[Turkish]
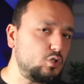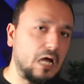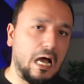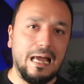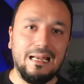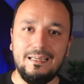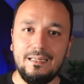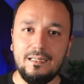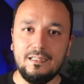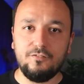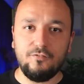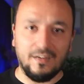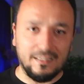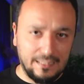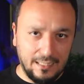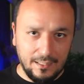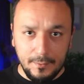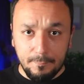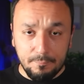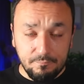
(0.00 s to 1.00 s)
saatlik
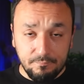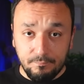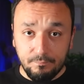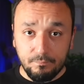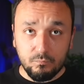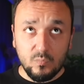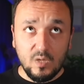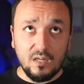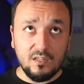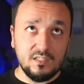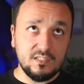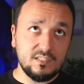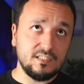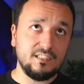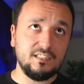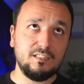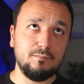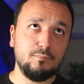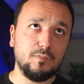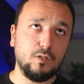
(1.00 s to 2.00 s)
falan Kısa
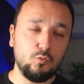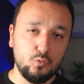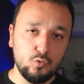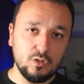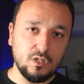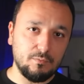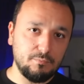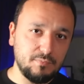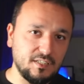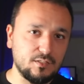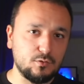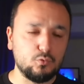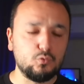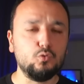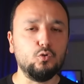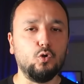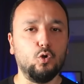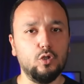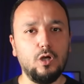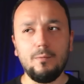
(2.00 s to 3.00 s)
dediğimde 3 saat biraz
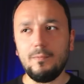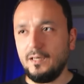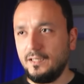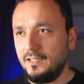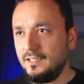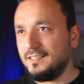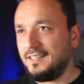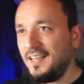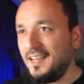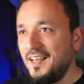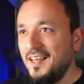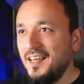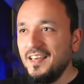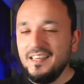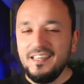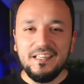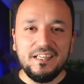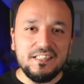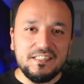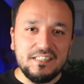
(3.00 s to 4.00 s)
uzun oldu ama yine de
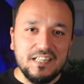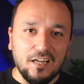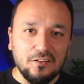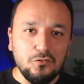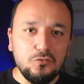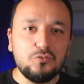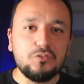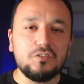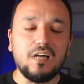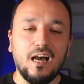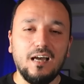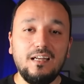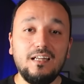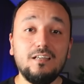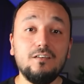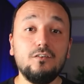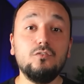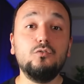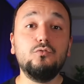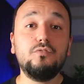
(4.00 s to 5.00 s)
2 saat 3
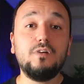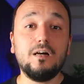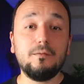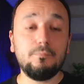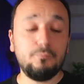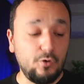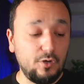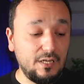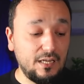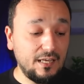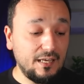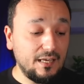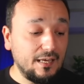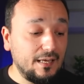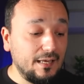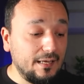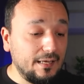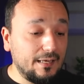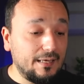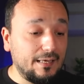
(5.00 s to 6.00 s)
saatlik ufak böyle
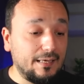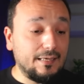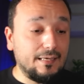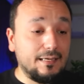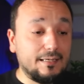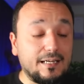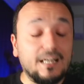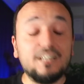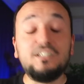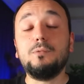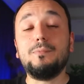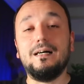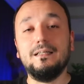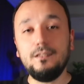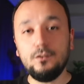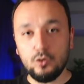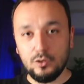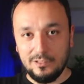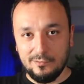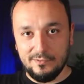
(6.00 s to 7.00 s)
e,
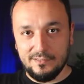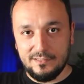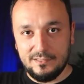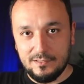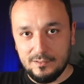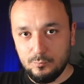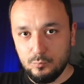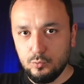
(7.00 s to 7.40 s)
kaçamaklar olabilir.